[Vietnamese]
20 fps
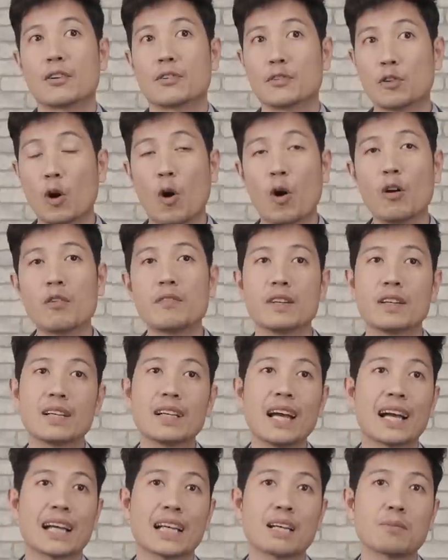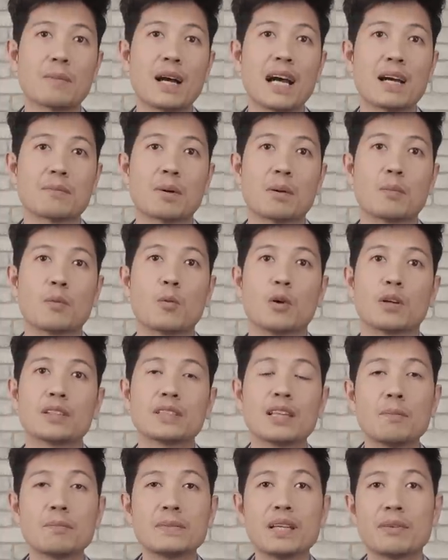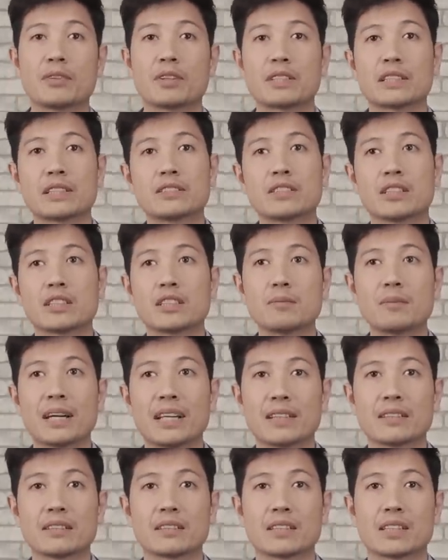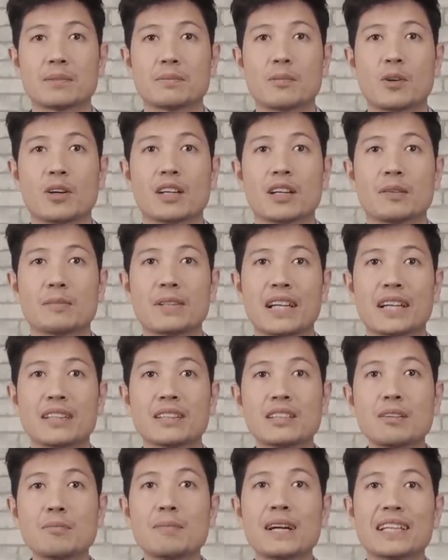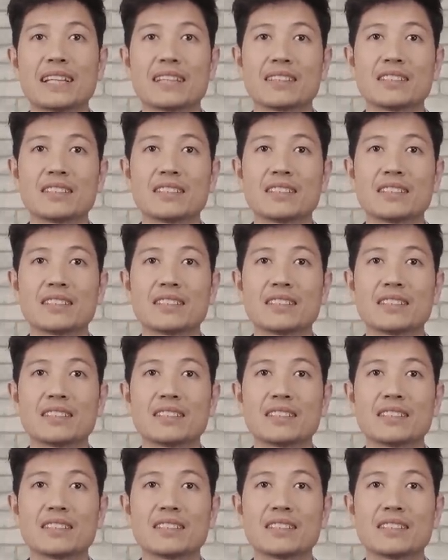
Đối với cả các bạn mà muốn thâm nhập vào thị trường thương mại điện tử thì mọi người biết đến thương mại